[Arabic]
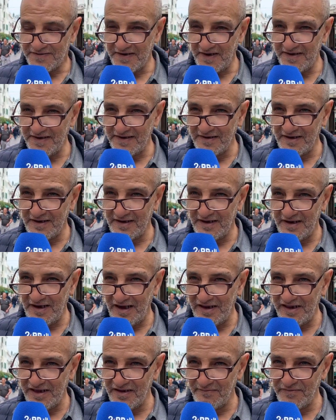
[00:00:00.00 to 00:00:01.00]
تحية
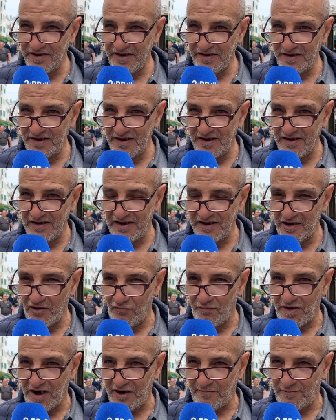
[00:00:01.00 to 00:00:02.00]
عالية مني
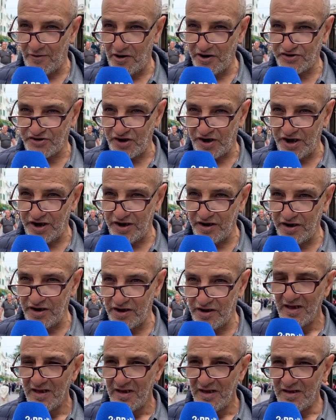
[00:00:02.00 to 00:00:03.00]
ليوم 24
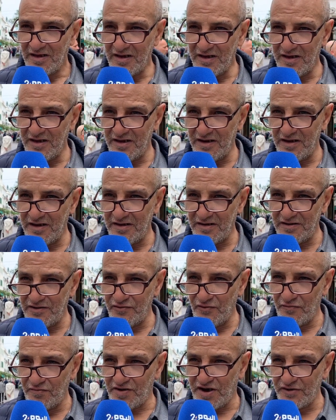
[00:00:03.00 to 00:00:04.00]
أه
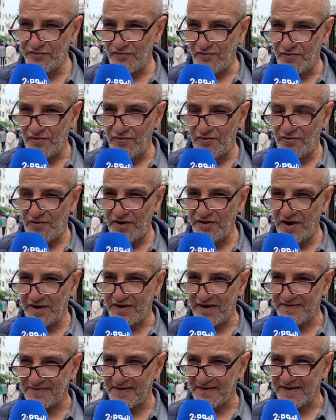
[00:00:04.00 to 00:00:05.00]
اليوم كنقولوا احنا
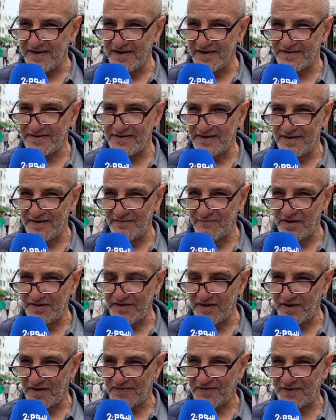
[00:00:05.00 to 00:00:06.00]
كسكنة
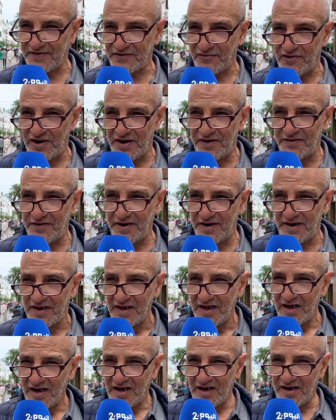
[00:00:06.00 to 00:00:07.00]
مدينة تطوان
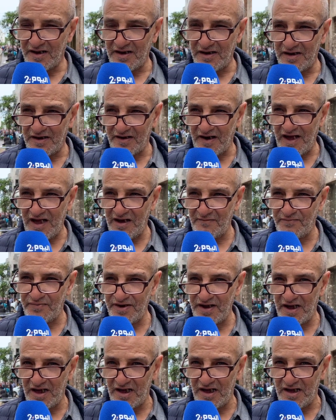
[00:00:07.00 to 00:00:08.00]
أه
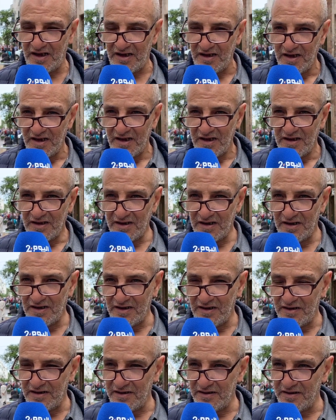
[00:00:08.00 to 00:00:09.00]
رحبنا
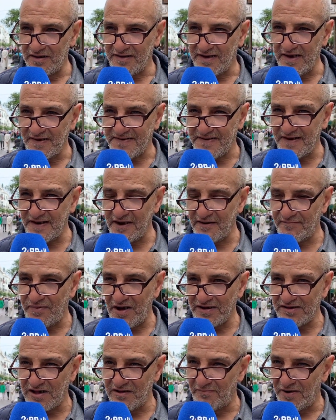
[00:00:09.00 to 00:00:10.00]
أه، كثير
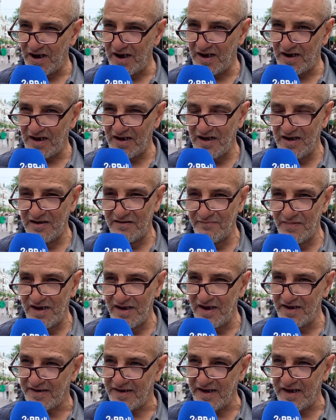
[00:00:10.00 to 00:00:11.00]
بهذا البلاغ
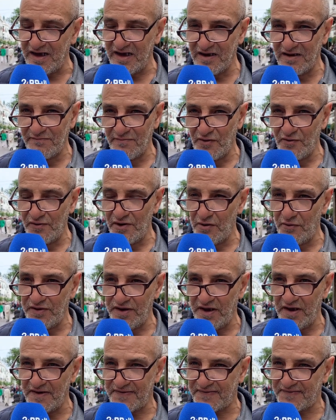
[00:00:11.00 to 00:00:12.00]
الملكي
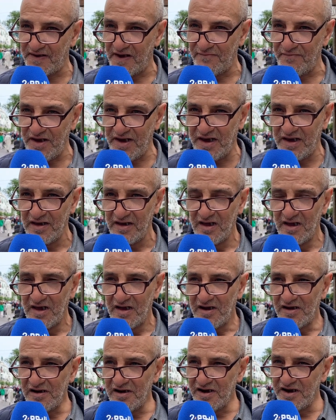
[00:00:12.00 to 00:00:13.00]
المولوي السامي
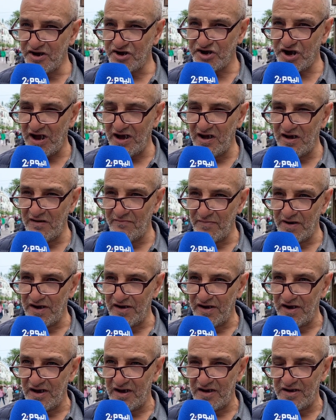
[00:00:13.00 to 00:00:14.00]
اللي جعل
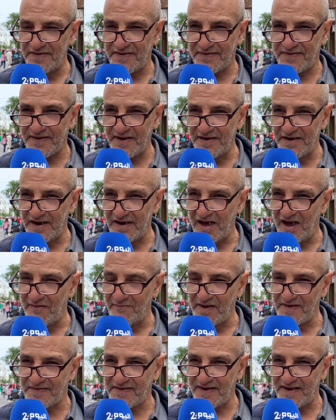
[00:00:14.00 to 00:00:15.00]
من السنة
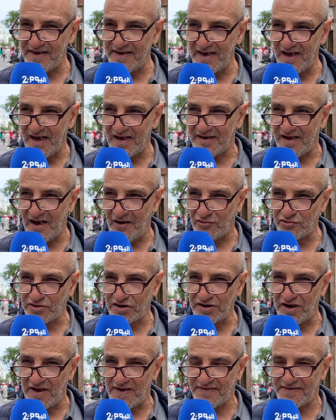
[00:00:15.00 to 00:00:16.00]
الأمازيغية
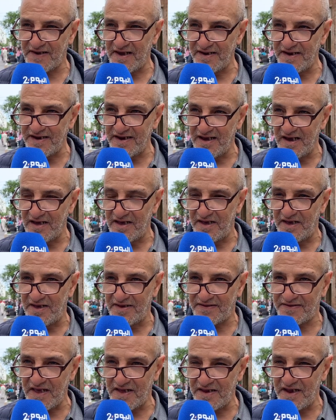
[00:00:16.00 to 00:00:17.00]
كعطلة
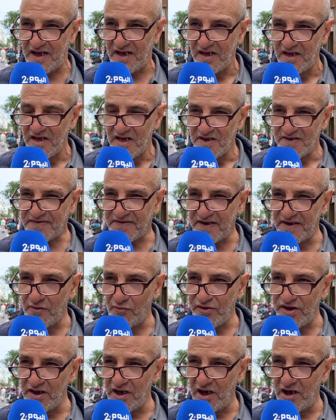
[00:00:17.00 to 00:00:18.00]
أه، سنة
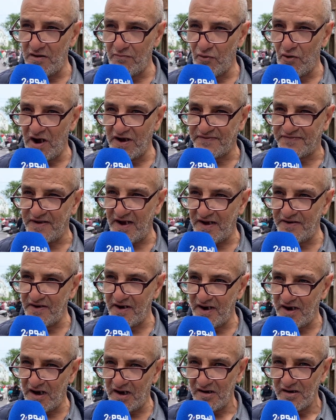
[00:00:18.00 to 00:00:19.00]
سنوية مؤدى
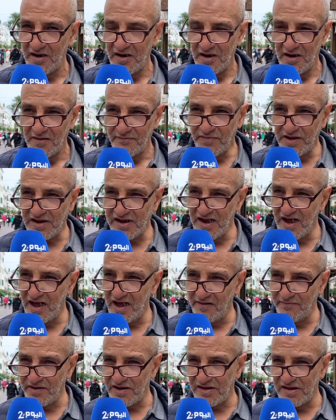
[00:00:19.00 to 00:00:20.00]
عنها
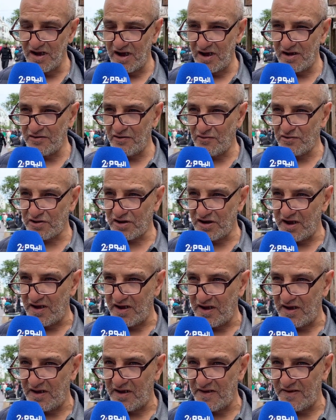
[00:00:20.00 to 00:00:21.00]
مثلها مثل
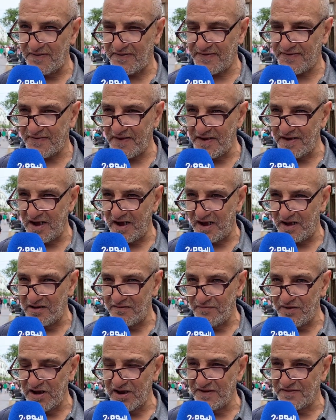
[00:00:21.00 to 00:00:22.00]
العطلة السنة
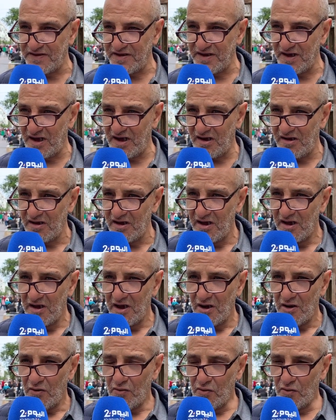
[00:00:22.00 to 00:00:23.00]
الميلادية
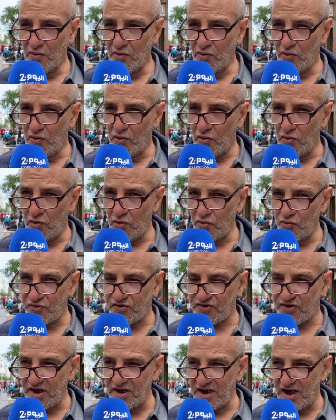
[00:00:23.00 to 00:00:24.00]

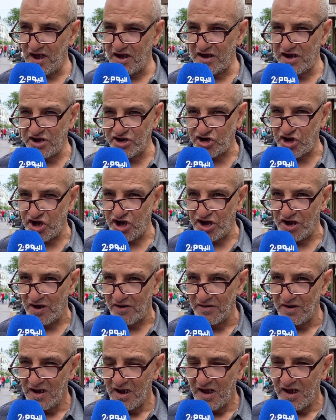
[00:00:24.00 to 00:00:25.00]
والسنة
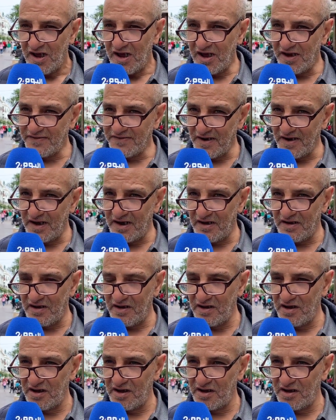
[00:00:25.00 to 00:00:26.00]
الهجرية هذا
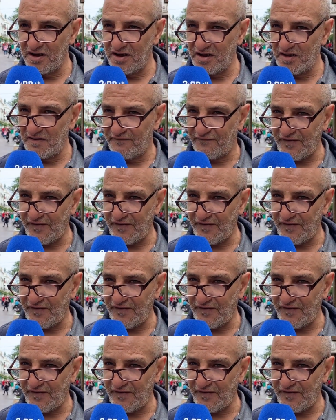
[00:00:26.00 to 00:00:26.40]
آه،